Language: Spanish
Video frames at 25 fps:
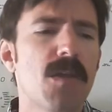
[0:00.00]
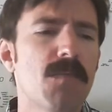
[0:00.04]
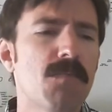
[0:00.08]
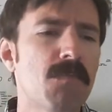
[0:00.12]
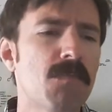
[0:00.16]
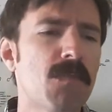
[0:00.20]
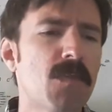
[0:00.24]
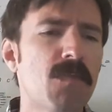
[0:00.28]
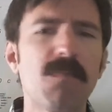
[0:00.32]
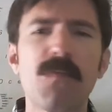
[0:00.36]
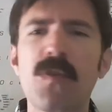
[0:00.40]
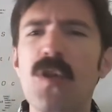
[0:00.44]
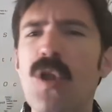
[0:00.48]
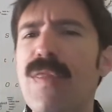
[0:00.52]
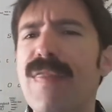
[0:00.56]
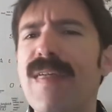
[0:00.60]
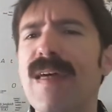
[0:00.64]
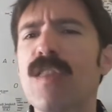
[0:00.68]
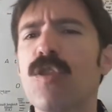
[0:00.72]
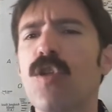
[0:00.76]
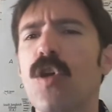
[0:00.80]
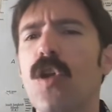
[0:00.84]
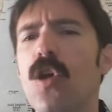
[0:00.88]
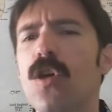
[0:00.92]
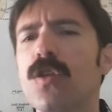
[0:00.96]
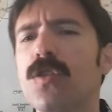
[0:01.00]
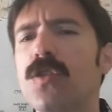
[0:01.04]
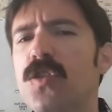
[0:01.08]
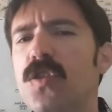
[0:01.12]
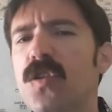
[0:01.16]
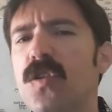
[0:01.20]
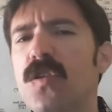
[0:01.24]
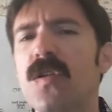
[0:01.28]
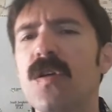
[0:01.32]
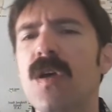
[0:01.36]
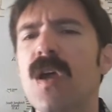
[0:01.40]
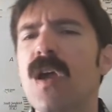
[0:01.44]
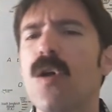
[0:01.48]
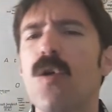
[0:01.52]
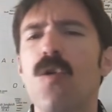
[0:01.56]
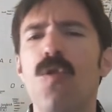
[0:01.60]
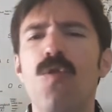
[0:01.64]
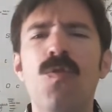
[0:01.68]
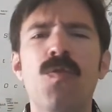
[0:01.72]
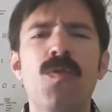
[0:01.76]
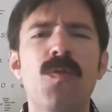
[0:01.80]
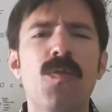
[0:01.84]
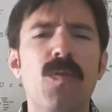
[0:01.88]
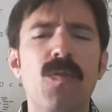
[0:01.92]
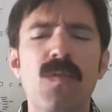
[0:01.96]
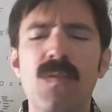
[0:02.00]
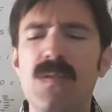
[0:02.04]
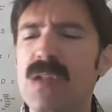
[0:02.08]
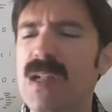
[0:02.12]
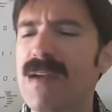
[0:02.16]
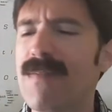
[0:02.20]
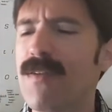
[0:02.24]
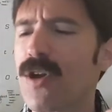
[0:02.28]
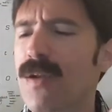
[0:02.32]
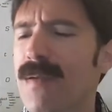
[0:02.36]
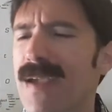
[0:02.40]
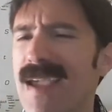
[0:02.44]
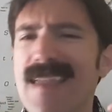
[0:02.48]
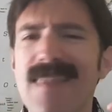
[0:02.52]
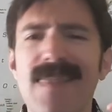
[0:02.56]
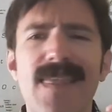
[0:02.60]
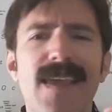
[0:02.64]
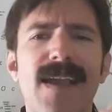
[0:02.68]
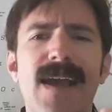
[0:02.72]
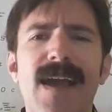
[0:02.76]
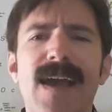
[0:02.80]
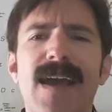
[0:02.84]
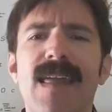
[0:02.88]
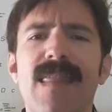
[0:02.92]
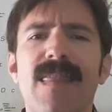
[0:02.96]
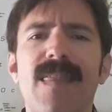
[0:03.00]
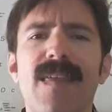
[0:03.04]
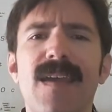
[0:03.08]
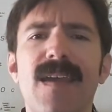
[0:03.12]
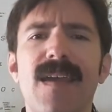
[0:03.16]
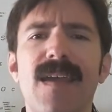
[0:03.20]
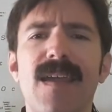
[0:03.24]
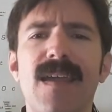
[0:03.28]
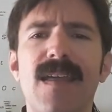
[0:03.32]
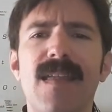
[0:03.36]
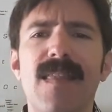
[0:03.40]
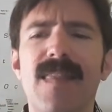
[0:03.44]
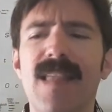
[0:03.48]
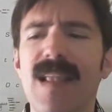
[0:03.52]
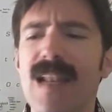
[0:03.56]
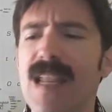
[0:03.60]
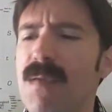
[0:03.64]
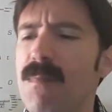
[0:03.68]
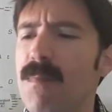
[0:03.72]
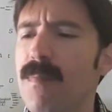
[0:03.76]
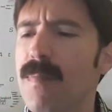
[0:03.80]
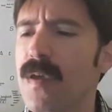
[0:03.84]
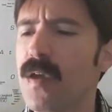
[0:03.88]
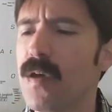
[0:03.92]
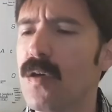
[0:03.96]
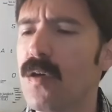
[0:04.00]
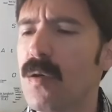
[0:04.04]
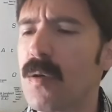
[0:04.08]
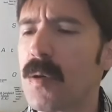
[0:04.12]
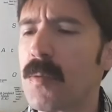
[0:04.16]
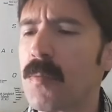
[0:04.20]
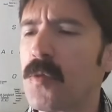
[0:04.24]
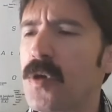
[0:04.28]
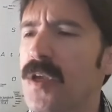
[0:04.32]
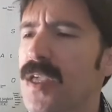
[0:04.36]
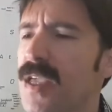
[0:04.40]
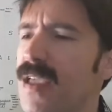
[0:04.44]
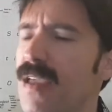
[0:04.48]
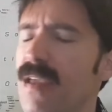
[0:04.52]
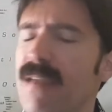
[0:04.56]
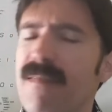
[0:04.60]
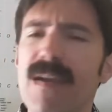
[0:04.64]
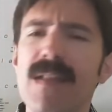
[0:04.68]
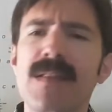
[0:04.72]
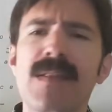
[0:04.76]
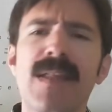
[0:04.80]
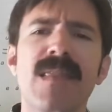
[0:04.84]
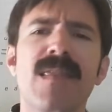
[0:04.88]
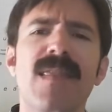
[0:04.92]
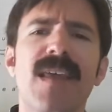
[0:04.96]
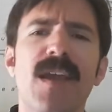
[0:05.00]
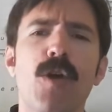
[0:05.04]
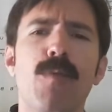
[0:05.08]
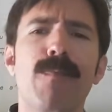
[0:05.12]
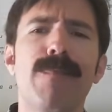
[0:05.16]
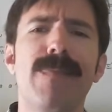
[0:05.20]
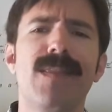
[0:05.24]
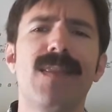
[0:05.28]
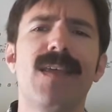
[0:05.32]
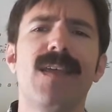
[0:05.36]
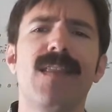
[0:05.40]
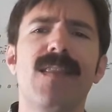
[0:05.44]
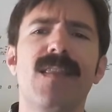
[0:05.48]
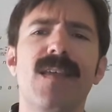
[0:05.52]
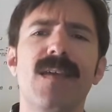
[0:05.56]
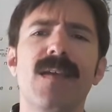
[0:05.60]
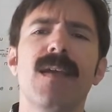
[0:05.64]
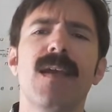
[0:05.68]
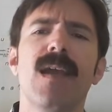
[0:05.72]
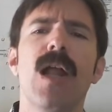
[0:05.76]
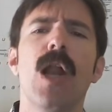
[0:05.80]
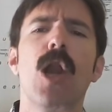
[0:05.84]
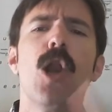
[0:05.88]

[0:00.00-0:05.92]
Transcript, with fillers: mm, rozando el 8, un, sabor que te cagas de, limpio, muy bastante competente.